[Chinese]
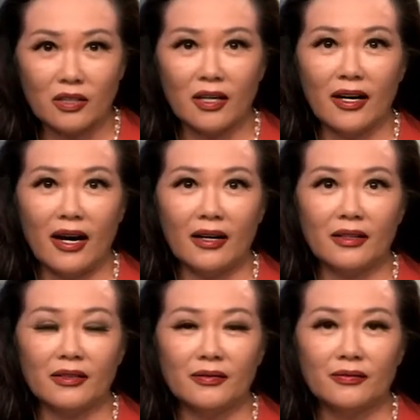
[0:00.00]
这儿来
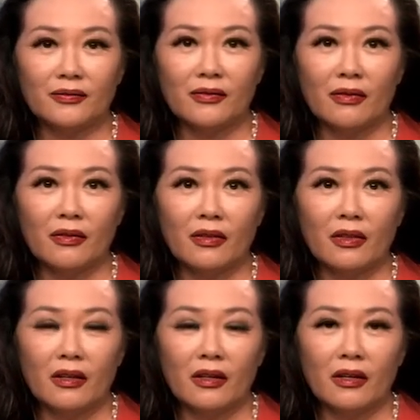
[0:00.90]

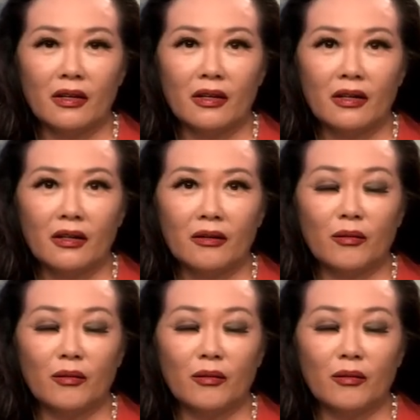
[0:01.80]
了。